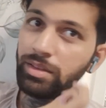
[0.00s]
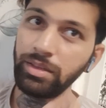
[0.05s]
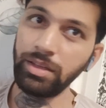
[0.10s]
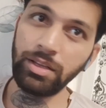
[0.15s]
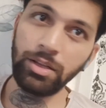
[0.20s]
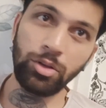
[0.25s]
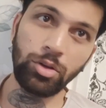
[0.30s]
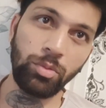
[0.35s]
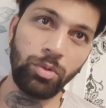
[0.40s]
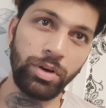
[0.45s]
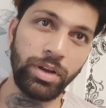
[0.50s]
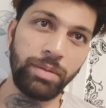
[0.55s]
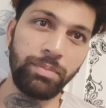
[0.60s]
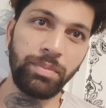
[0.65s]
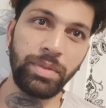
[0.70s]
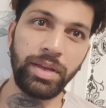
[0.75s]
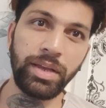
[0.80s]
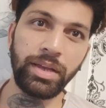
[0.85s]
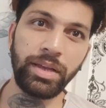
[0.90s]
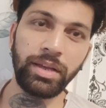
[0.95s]
दीदी तो बोली
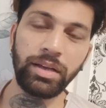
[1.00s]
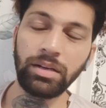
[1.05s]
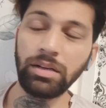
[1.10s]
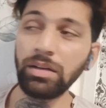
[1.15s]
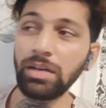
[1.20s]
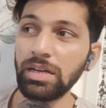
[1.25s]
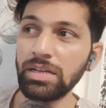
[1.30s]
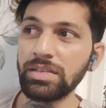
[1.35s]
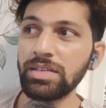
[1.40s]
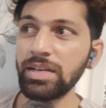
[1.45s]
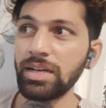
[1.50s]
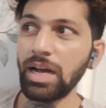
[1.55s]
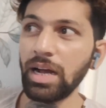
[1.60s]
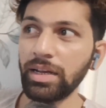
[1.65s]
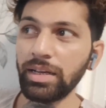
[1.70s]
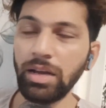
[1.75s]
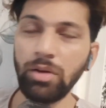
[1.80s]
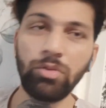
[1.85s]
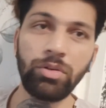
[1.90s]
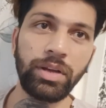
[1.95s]
मैं घर से खा
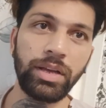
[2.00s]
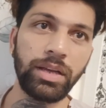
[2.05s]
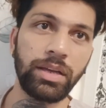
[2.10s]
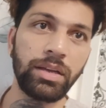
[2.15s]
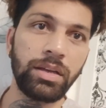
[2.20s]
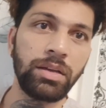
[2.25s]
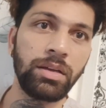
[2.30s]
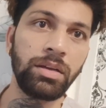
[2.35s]
के आऊँगी